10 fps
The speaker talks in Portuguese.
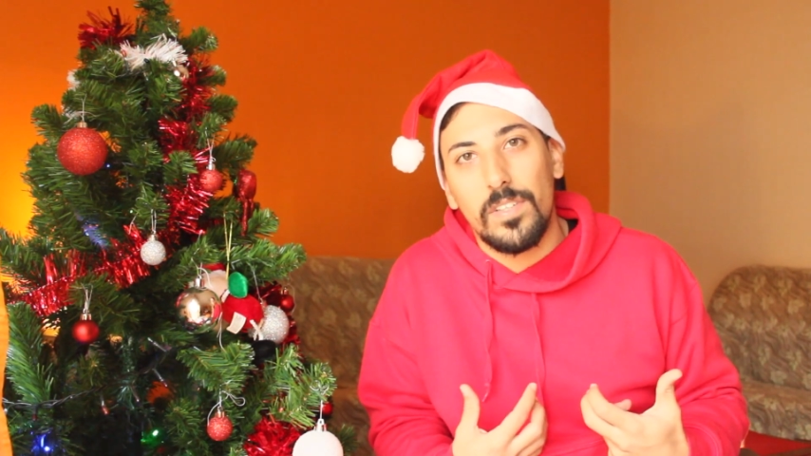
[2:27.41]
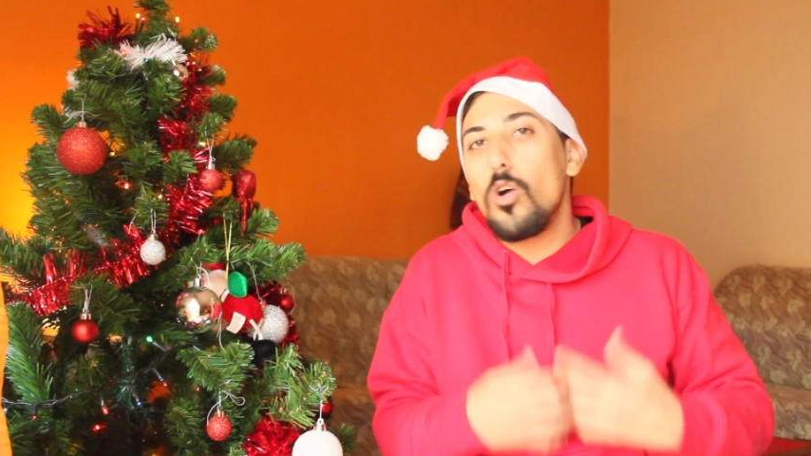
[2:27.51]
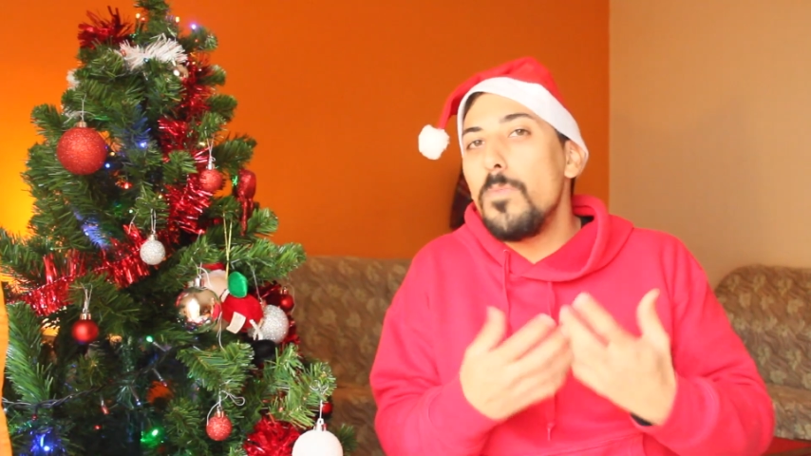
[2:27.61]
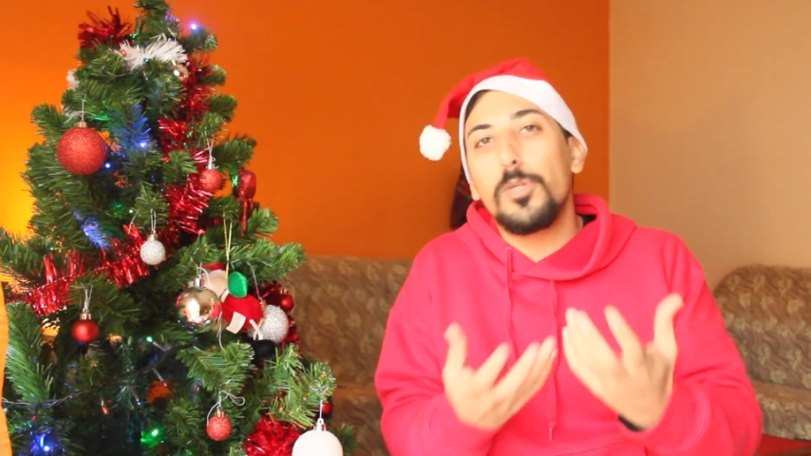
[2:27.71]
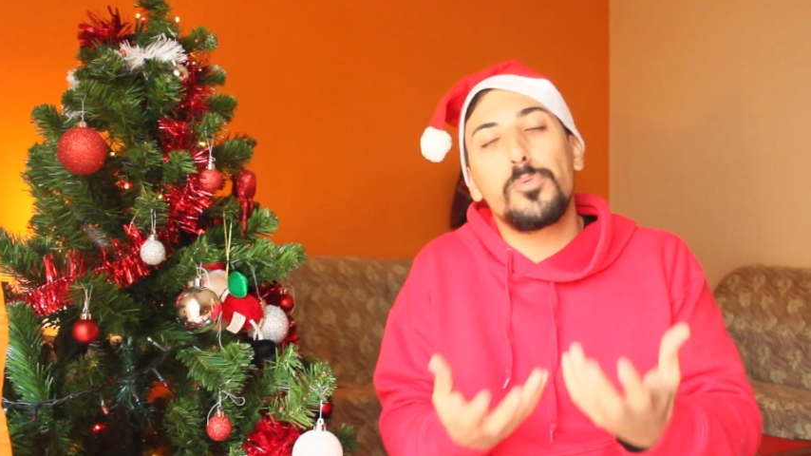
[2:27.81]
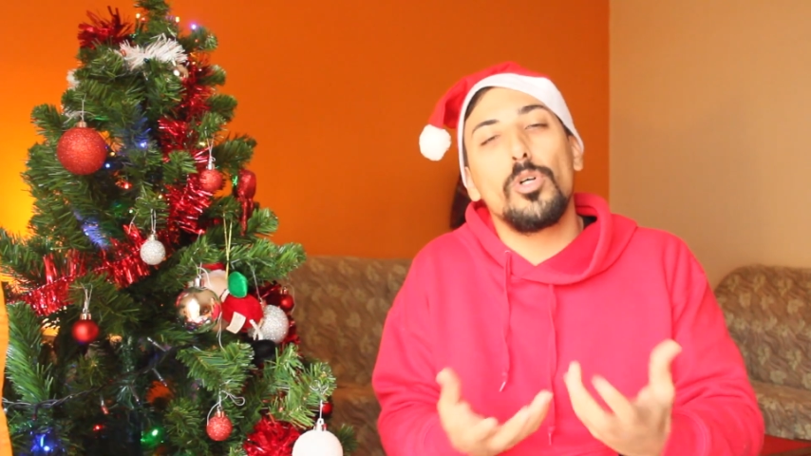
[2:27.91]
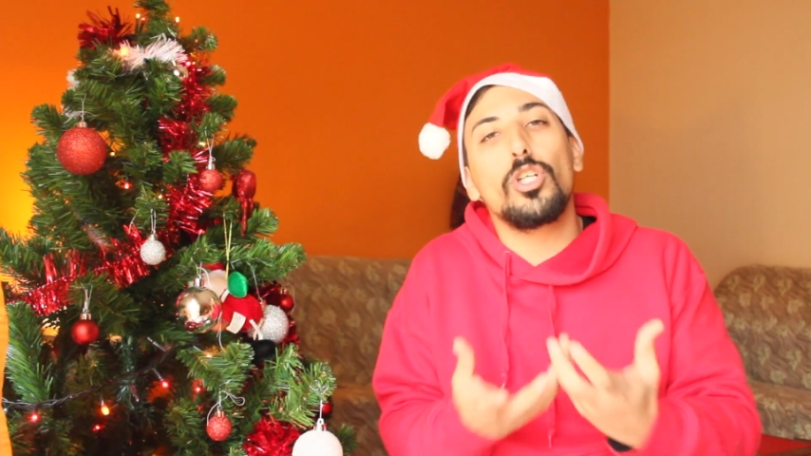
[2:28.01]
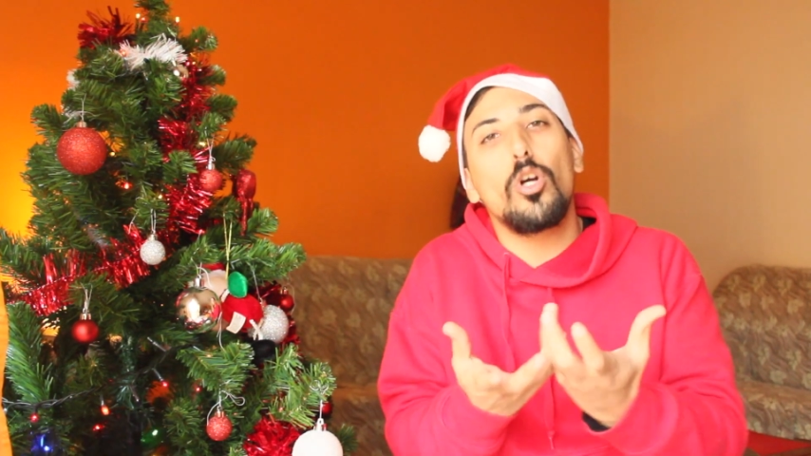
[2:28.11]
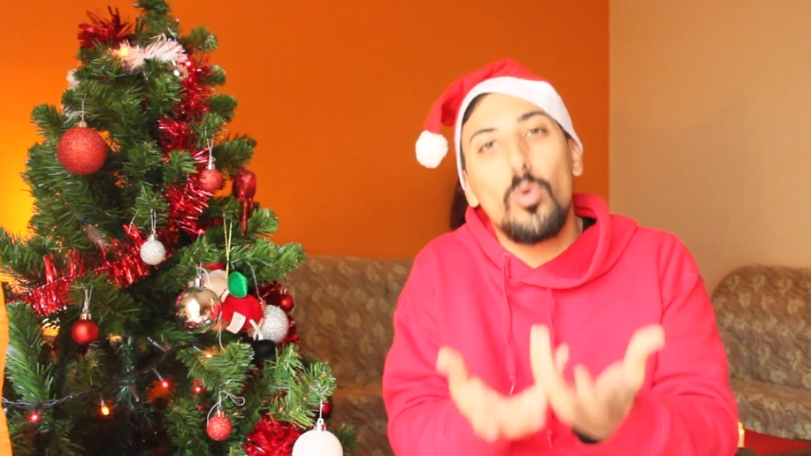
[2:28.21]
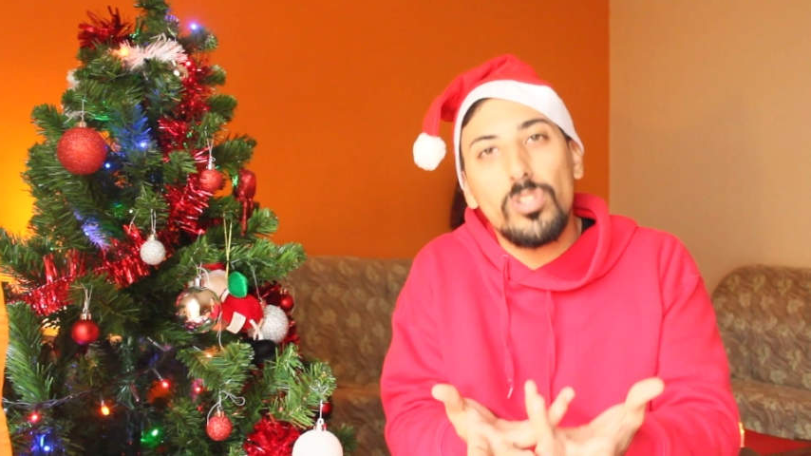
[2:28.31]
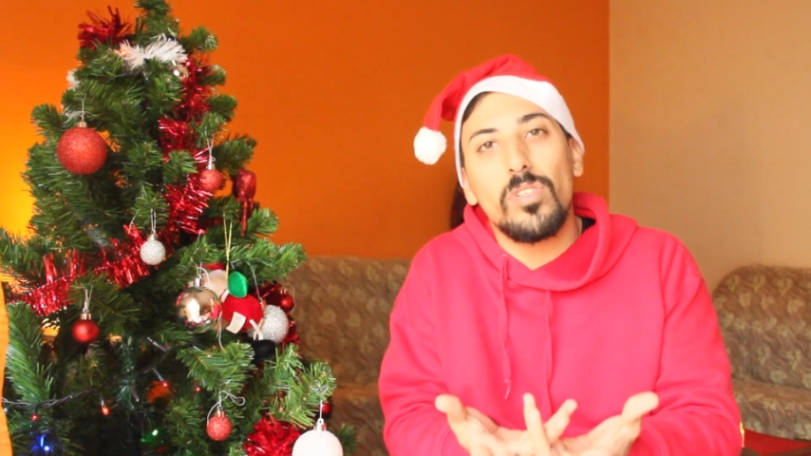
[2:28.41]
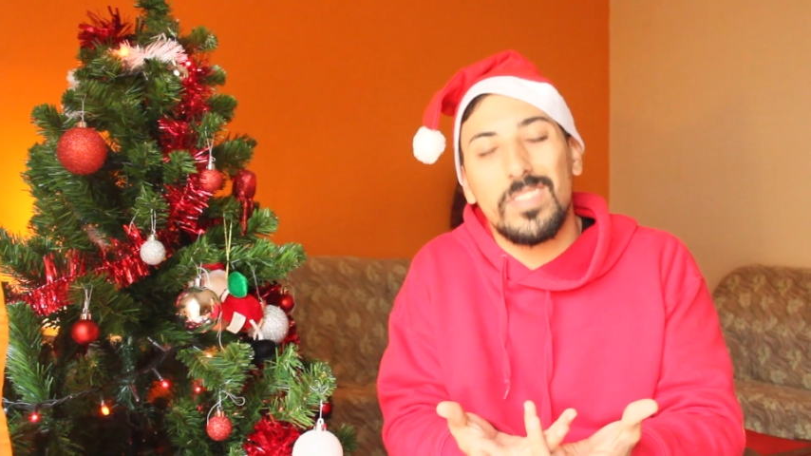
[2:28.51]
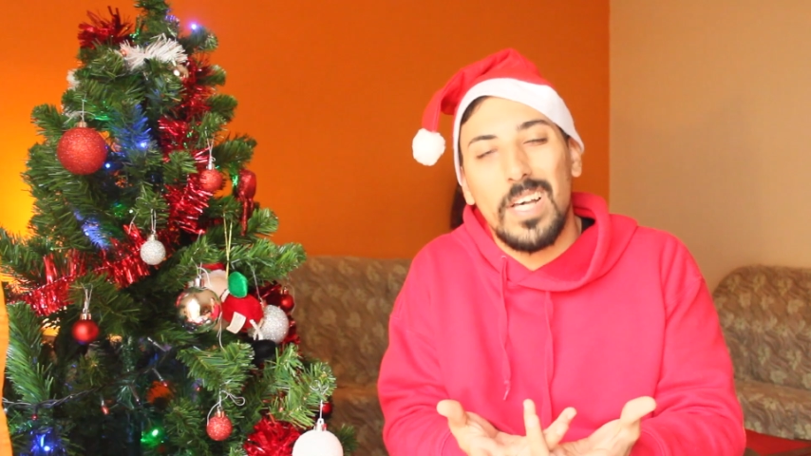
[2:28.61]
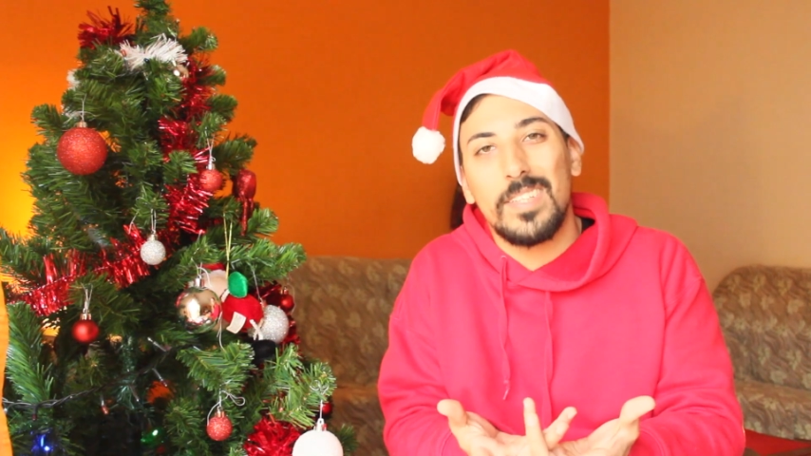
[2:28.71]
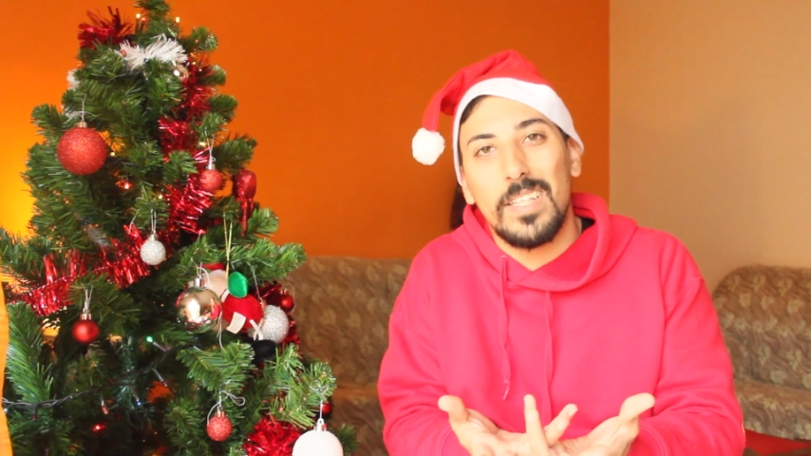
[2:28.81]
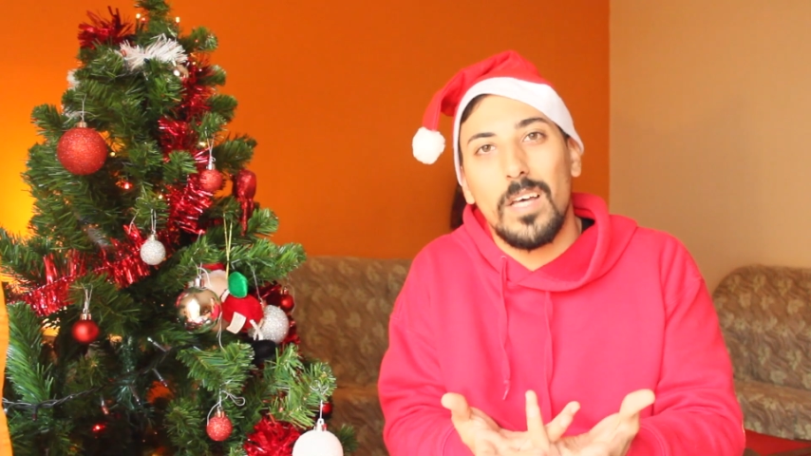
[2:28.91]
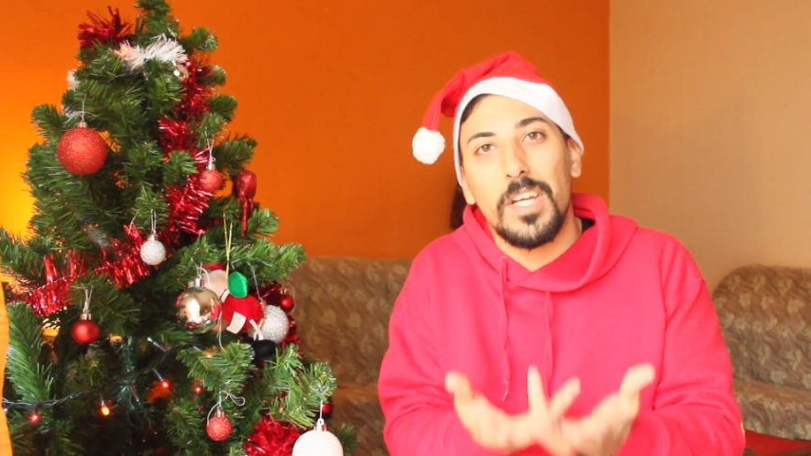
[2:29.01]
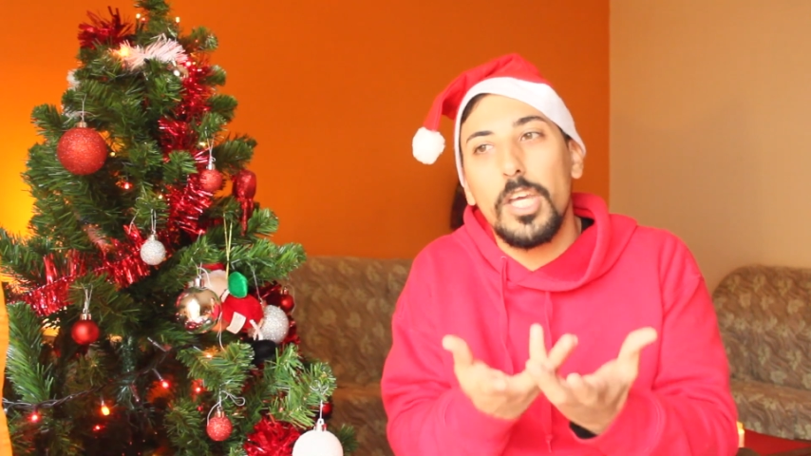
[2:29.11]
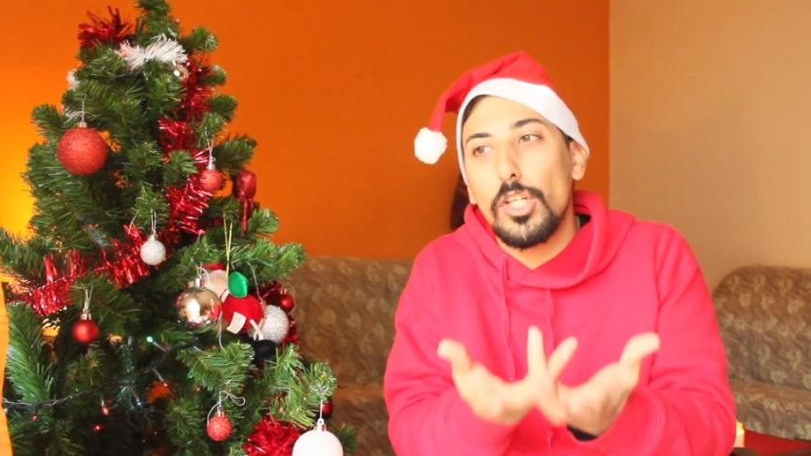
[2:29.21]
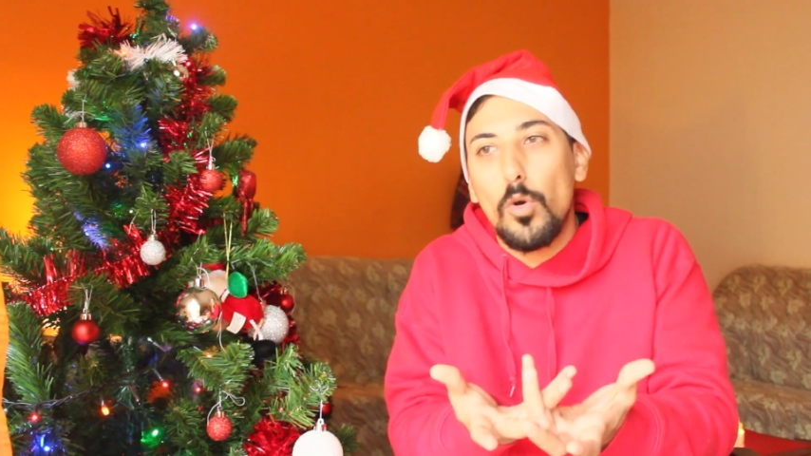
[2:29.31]
Algumas pessoas recusam-se a
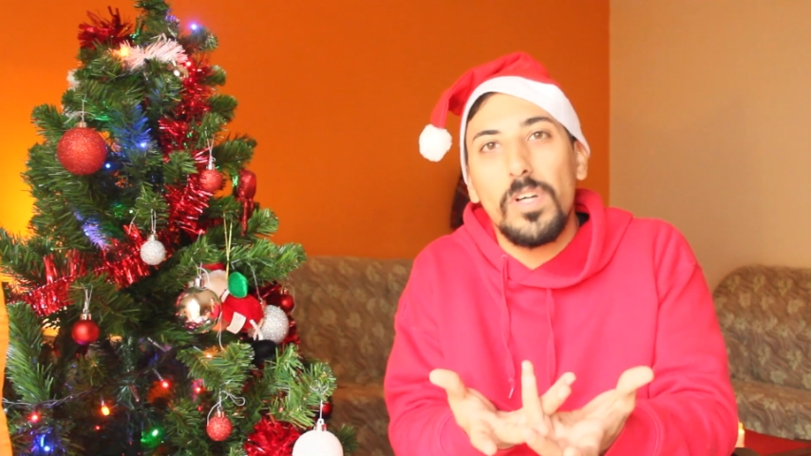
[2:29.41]
aceitar que as